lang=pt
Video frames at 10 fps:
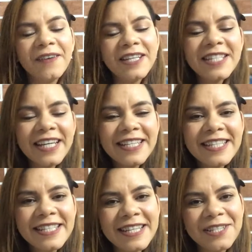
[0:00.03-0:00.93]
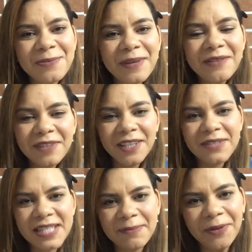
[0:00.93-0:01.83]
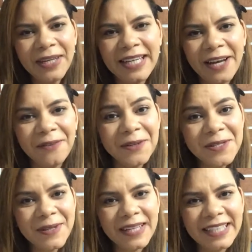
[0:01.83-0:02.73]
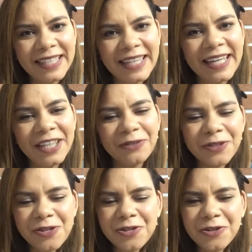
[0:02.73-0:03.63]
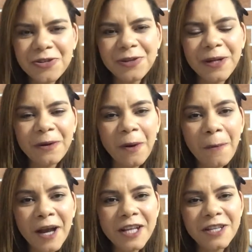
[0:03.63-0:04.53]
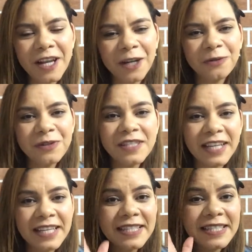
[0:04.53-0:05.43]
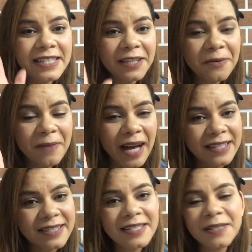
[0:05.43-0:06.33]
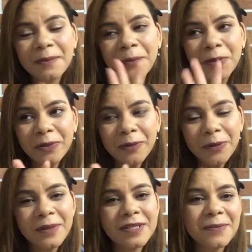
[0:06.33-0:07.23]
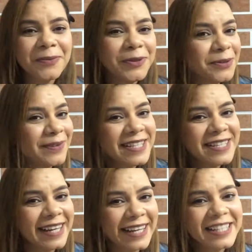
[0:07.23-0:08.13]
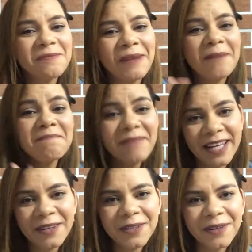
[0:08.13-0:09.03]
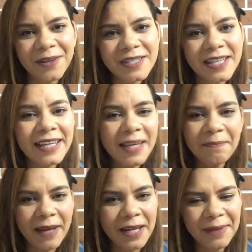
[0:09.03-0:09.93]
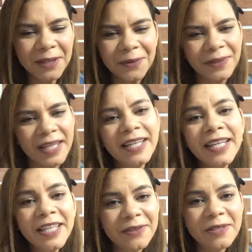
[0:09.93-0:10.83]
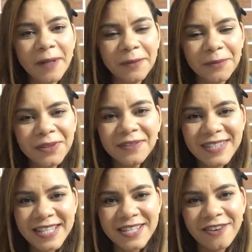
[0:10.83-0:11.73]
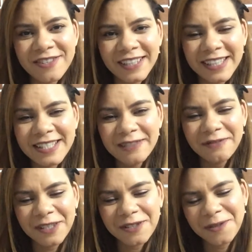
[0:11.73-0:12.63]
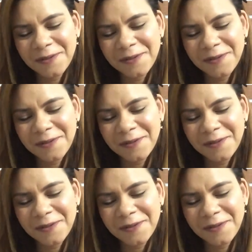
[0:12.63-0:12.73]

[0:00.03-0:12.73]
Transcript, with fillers: Oi gente, sejam bem-vindos ao meu canal, eu sou a Lina e no vídeo de hoje eu quero compartilhar com vocês 5 bases muito boas, muito excelentes para pele oleosa e pele madura. E eu espero muito que vocês gostem desse vídeo.